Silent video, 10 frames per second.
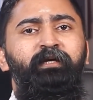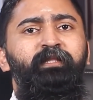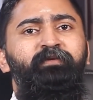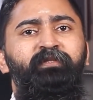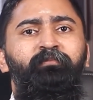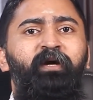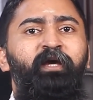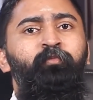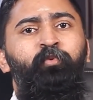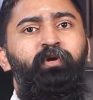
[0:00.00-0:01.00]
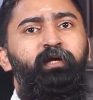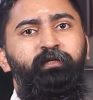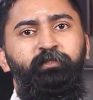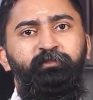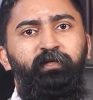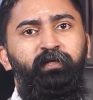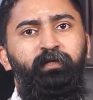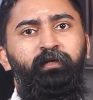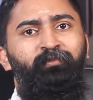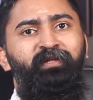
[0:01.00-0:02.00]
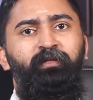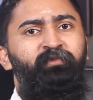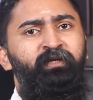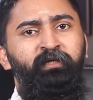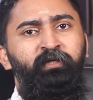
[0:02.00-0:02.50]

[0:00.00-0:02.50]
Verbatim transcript: இதை வந்து பைப்போலார் டிஸார்டர் அப்படின்னு நம்ம